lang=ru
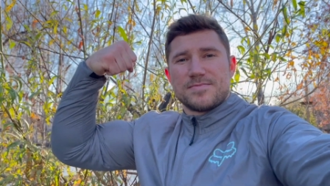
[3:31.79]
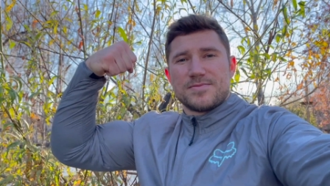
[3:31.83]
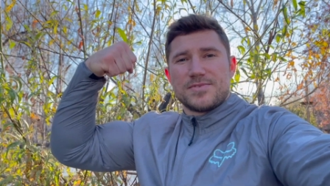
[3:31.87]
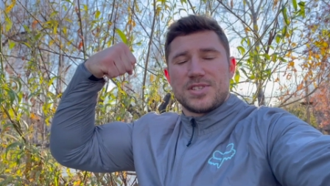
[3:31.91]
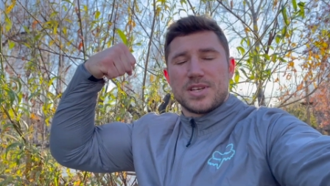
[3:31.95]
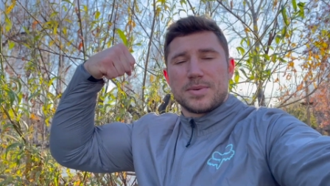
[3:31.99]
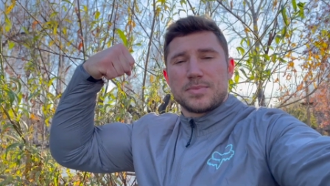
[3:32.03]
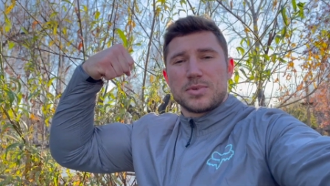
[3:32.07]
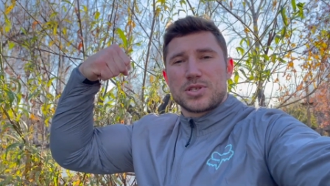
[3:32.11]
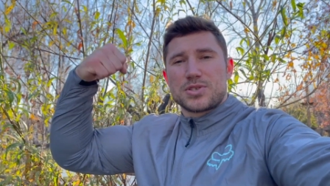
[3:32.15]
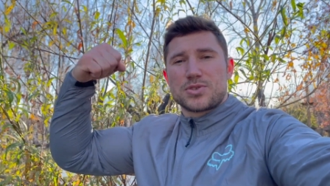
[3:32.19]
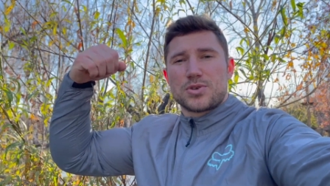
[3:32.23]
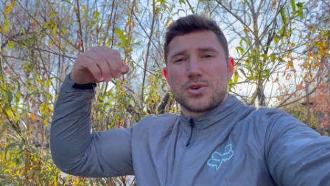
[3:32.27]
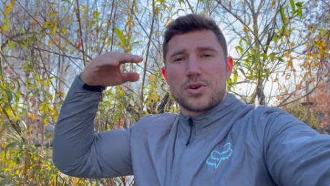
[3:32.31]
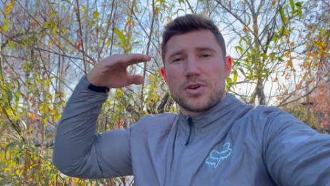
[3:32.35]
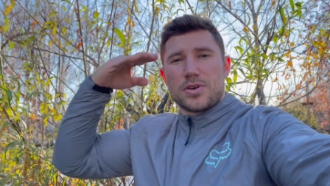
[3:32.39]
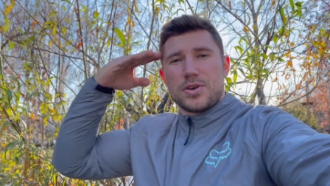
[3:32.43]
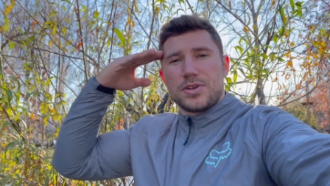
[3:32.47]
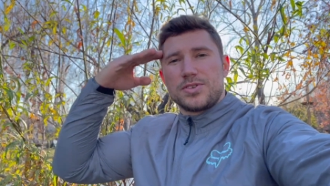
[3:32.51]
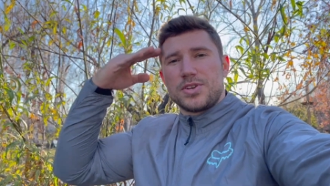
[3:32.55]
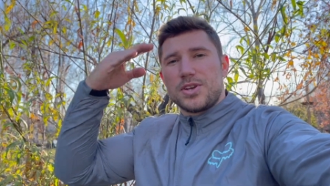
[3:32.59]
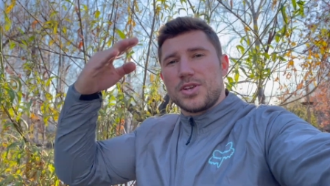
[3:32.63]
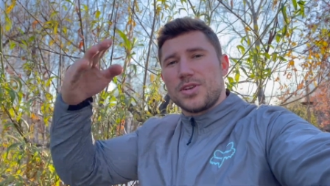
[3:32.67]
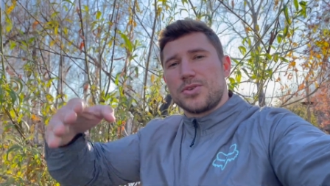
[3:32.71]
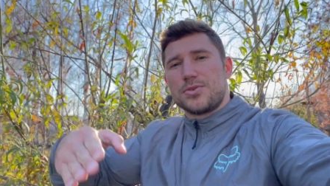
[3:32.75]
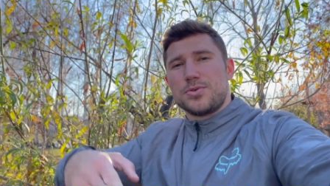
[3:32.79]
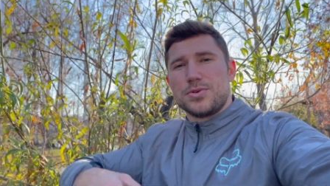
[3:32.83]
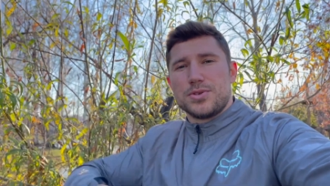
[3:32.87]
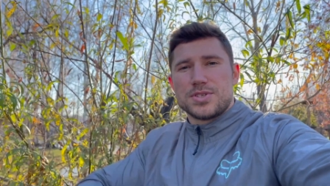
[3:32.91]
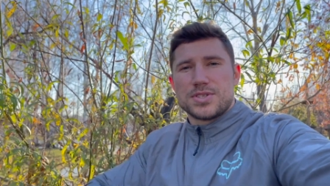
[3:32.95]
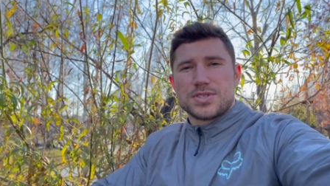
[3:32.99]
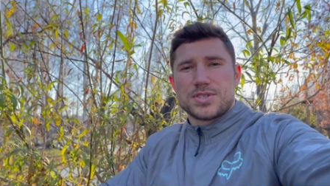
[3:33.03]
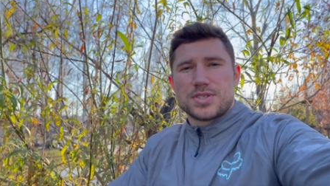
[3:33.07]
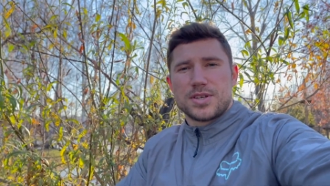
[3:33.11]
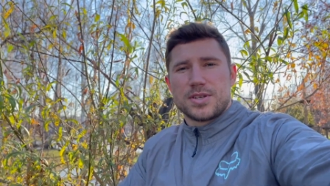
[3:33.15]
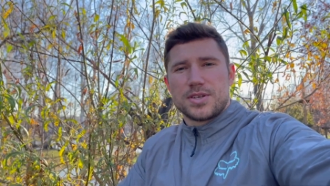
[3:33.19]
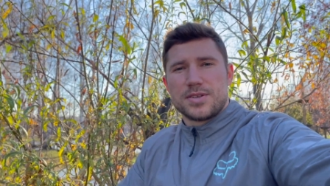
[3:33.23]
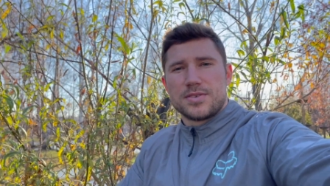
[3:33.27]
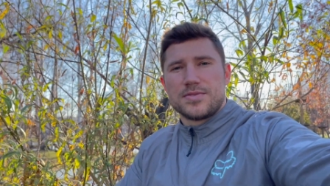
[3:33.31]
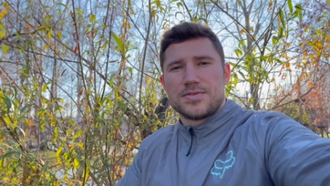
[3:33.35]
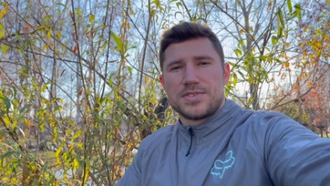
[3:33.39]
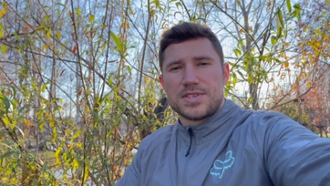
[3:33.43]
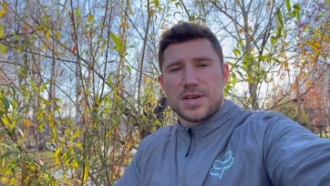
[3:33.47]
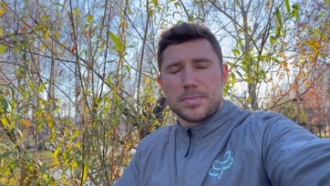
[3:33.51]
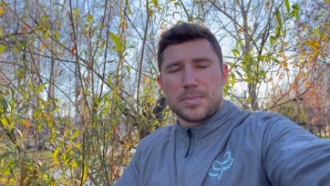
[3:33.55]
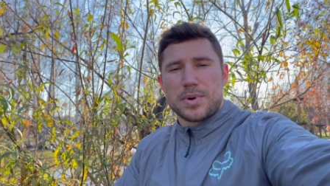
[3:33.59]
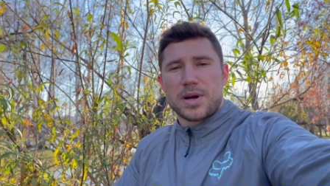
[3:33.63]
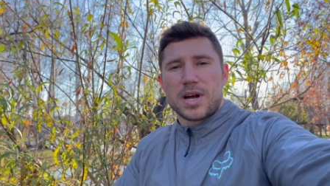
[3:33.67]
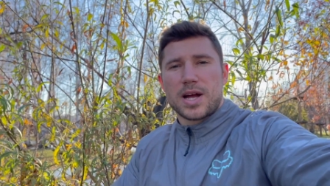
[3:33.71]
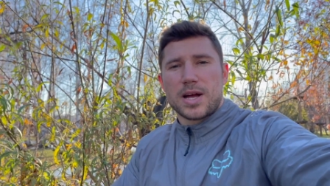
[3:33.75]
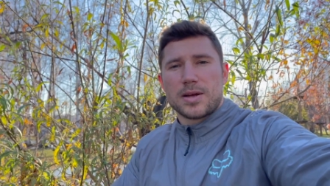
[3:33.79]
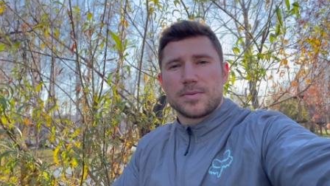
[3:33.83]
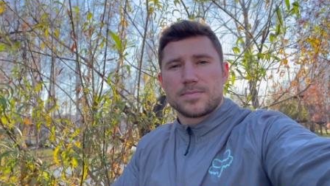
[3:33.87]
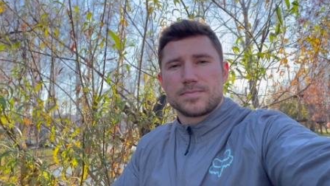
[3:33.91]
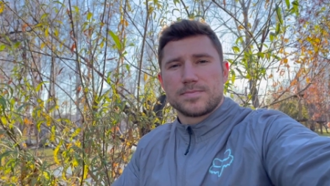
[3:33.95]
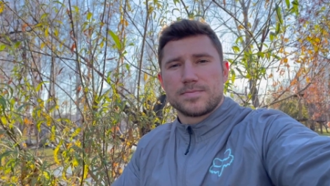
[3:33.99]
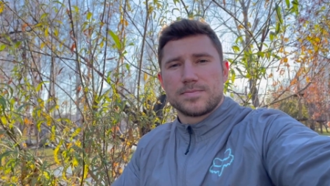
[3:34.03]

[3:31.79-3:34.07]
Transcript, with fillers: Всем до скорого, тренируйтесь, всем пока.